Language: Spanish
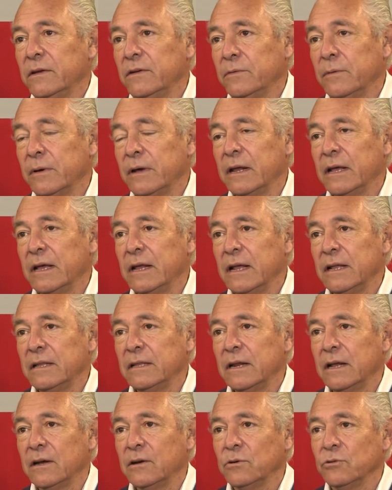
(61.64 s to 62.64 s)
llevar
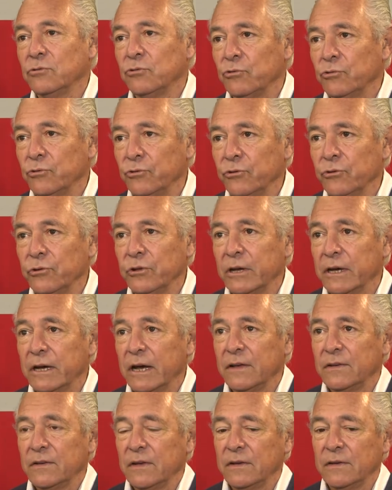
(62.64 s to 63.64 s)
adelante la construcción de
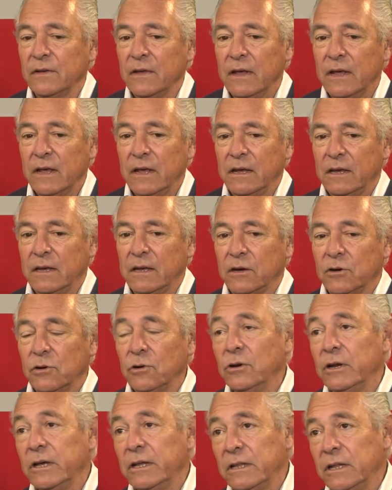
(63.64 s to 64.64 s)
casas eh,
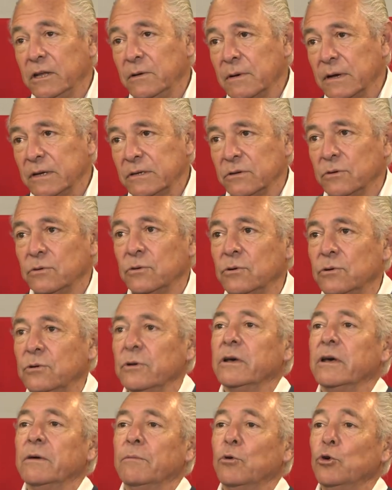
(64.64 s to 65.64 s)
colectivas o
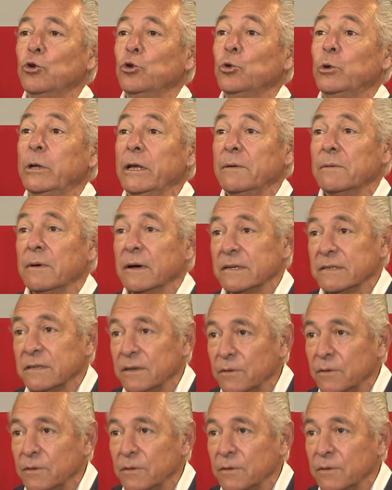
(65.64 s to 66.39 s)
evolutivas.